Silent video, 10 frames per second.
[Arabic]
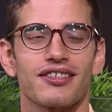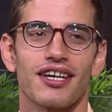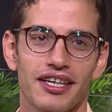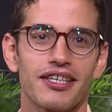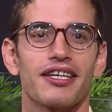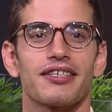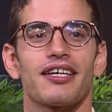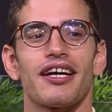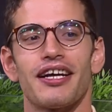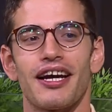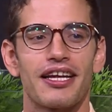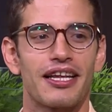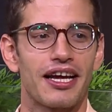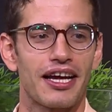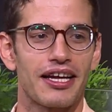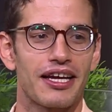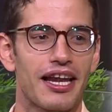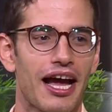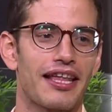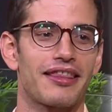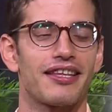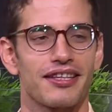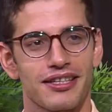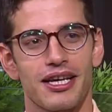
حقيقه حقيقه, حقيقة. الى الى حد